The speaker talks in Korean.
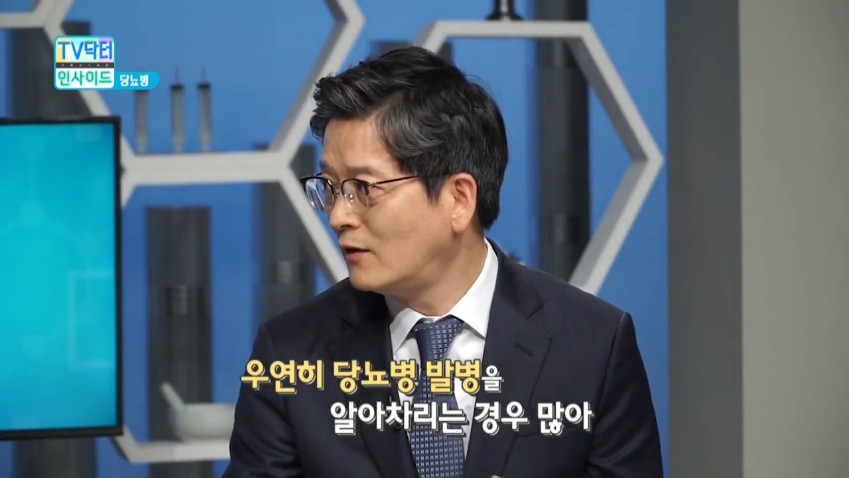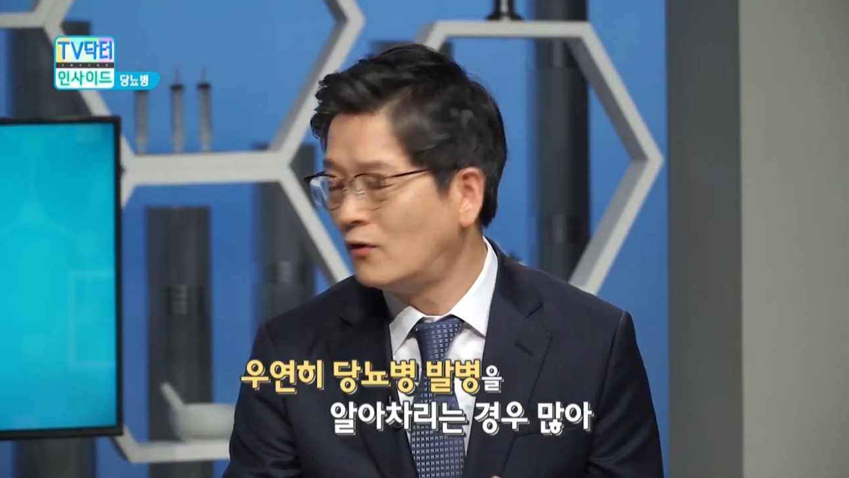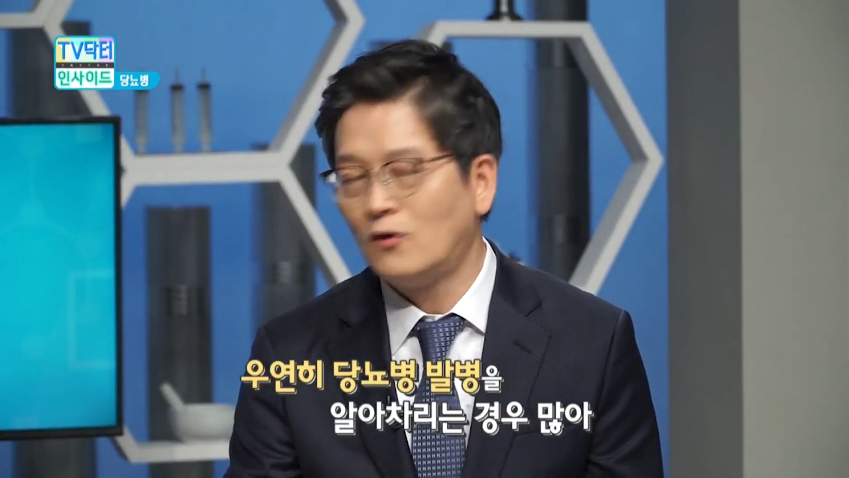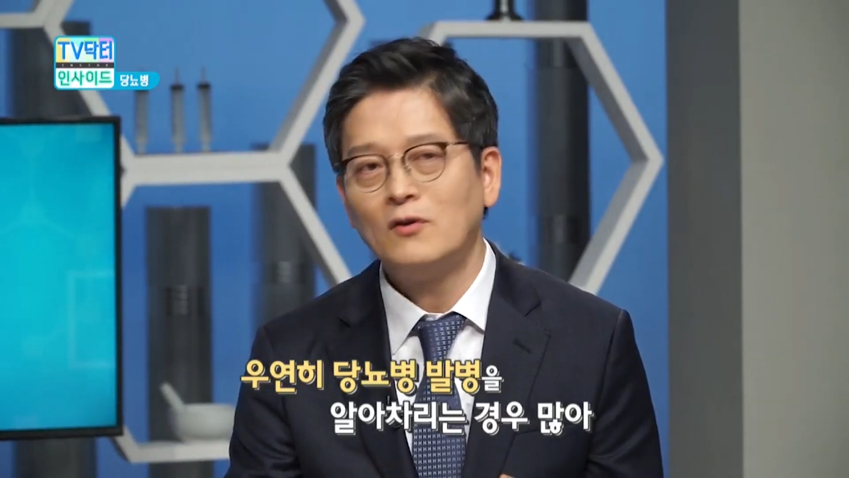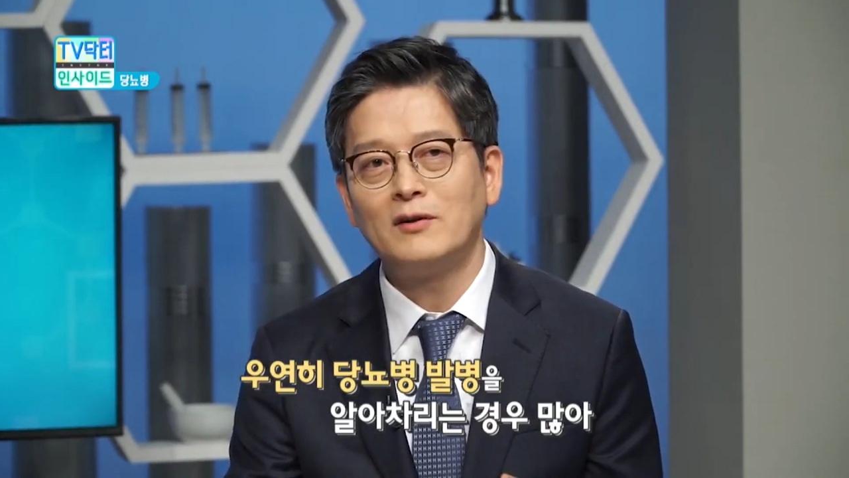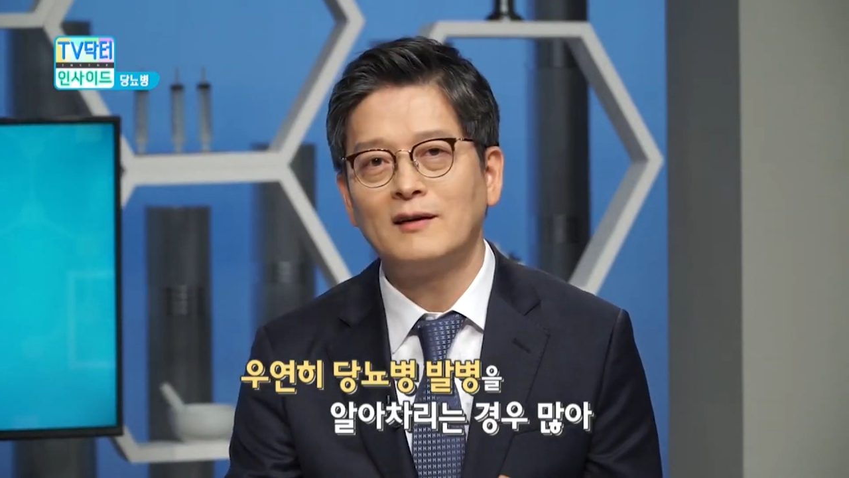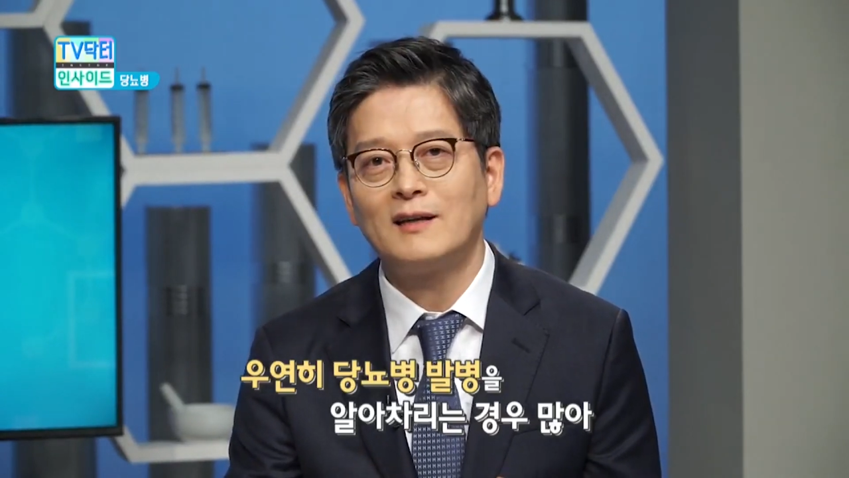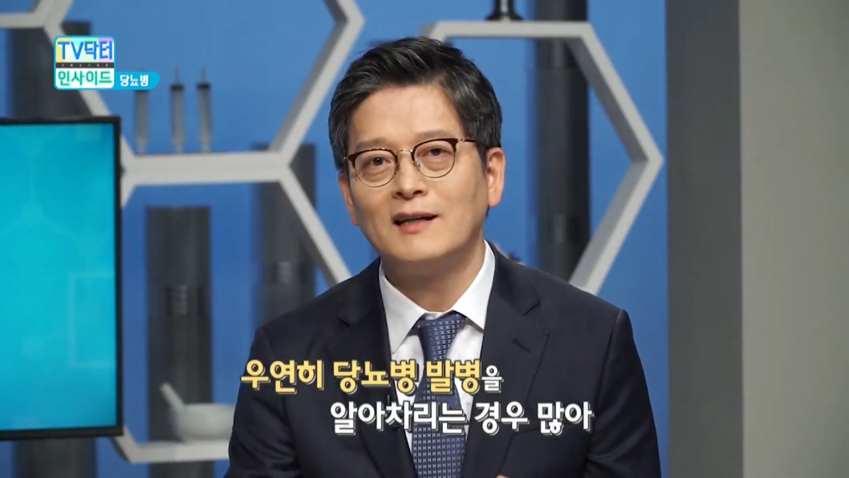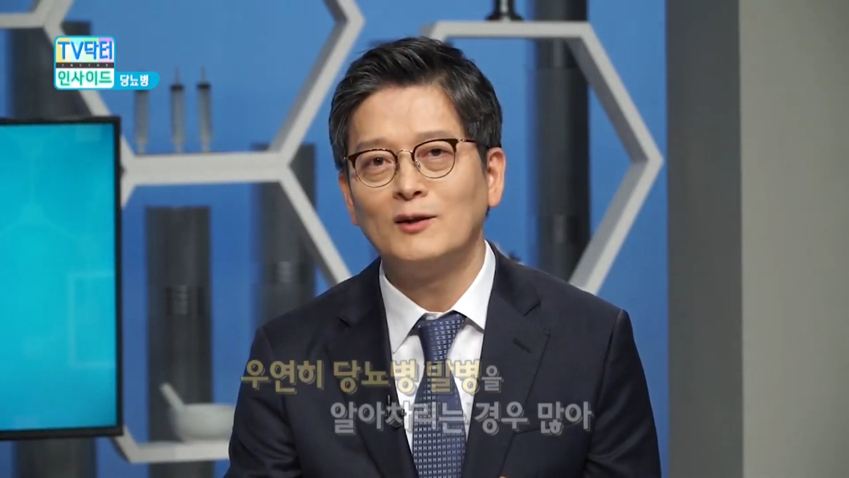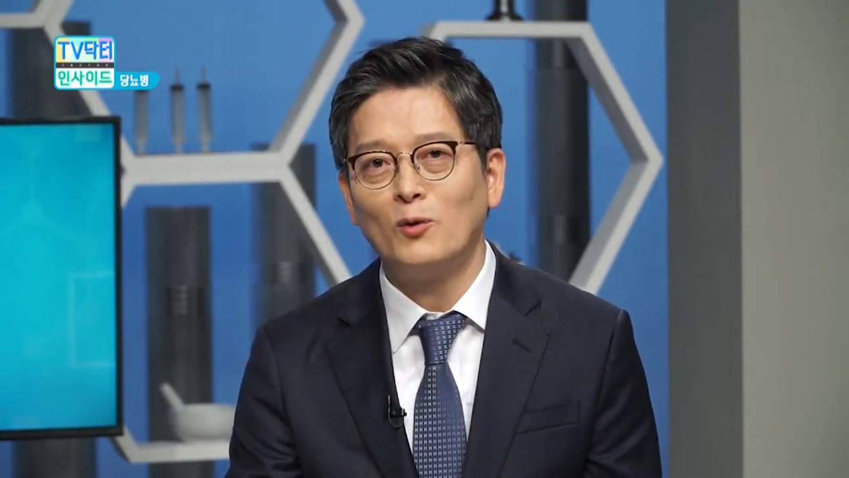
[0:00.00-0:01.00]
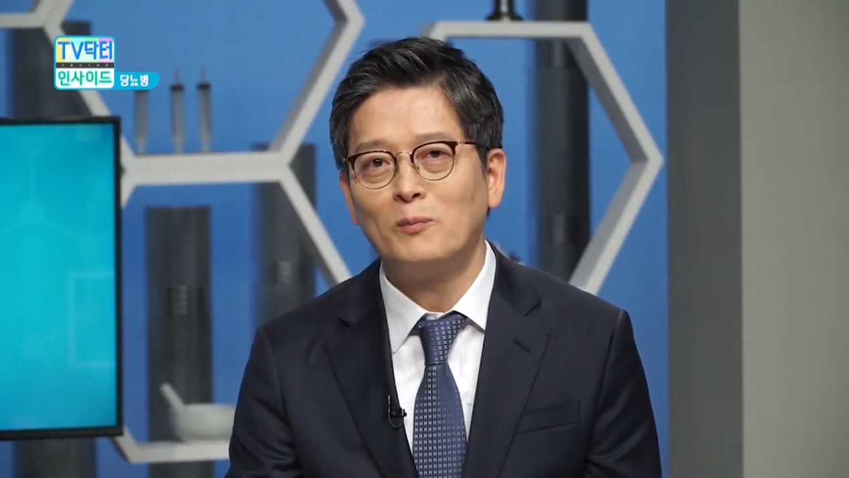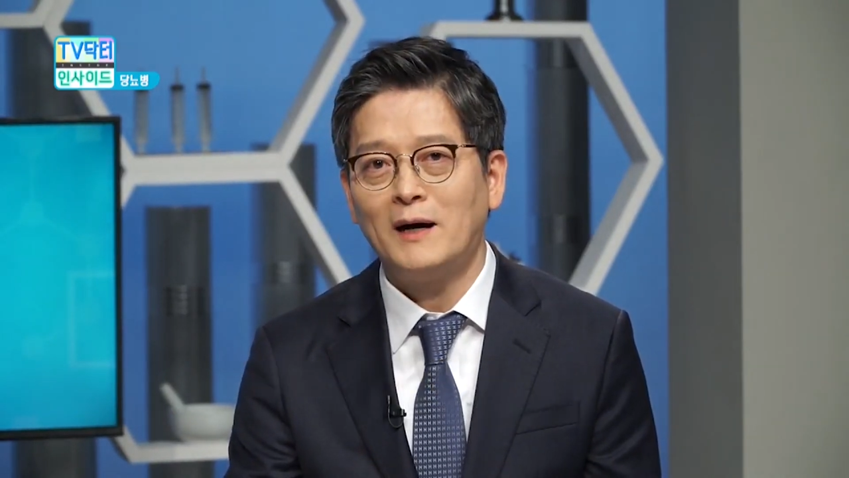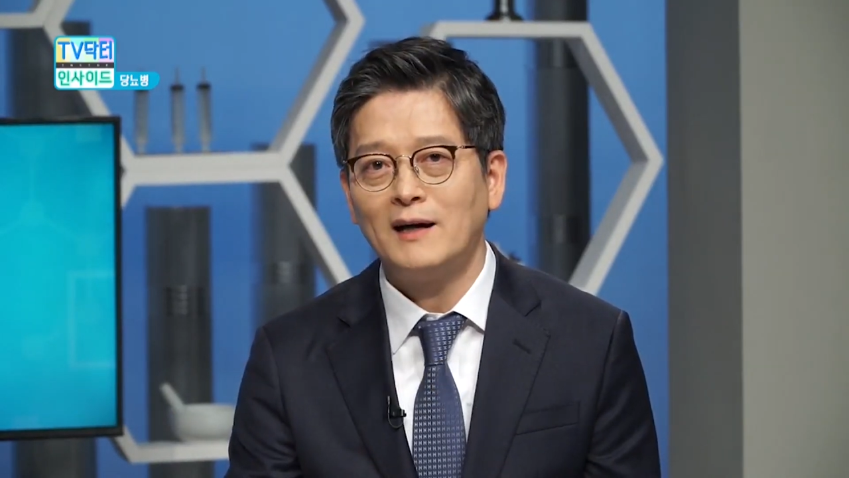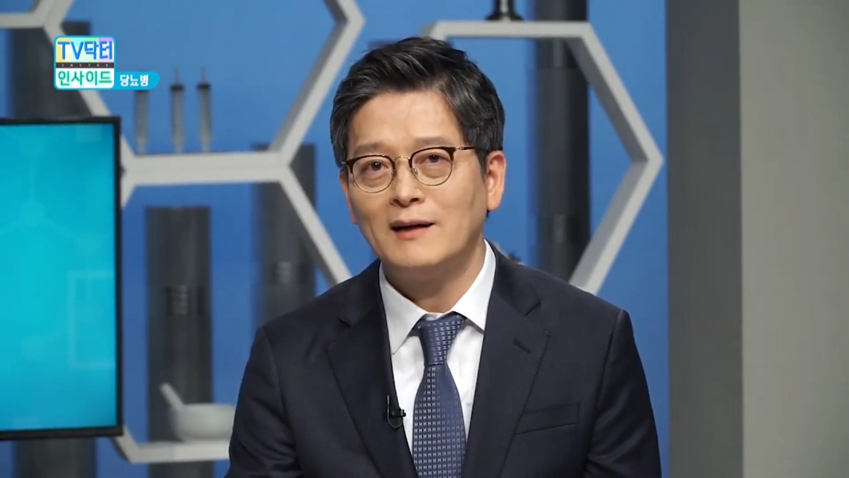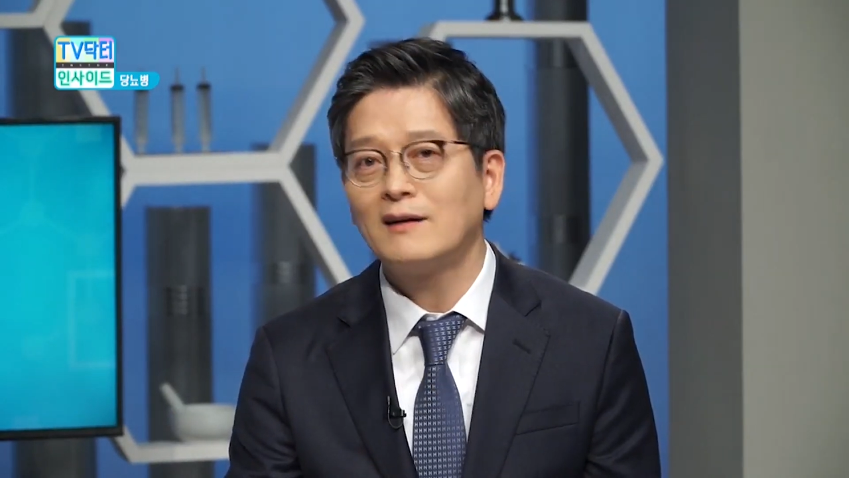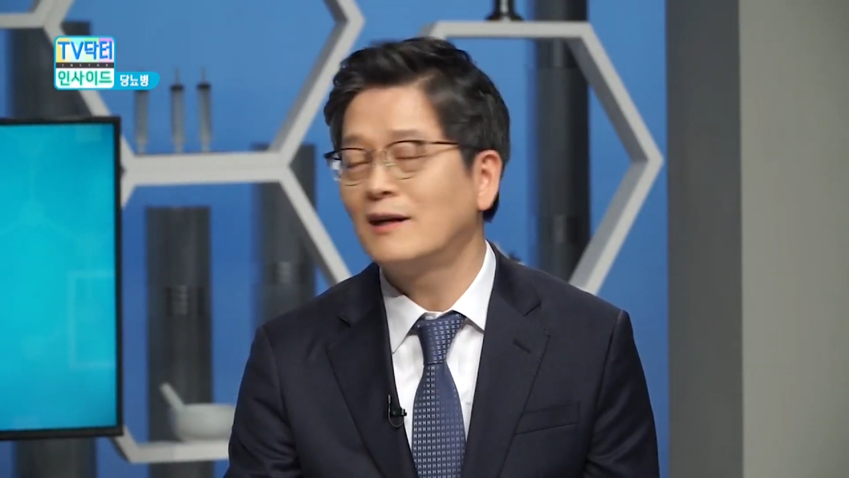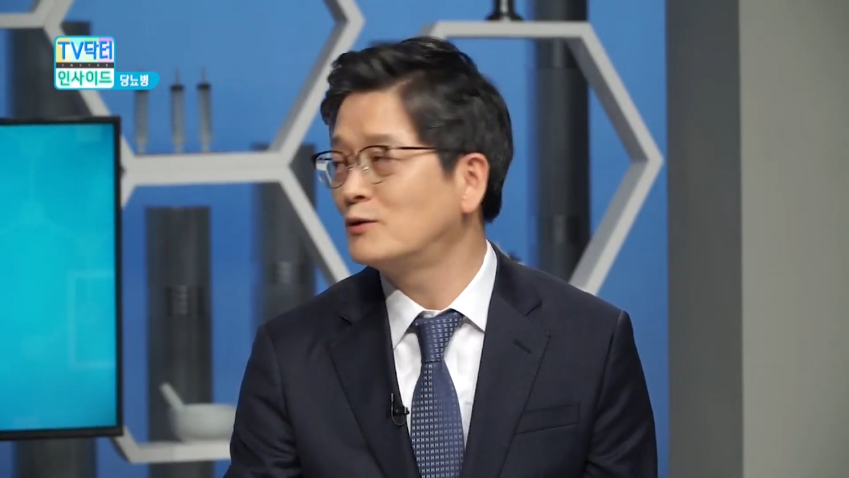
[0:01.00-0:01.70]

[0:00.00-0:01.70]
해봤 오, 혈당이 높아 이렇게 어.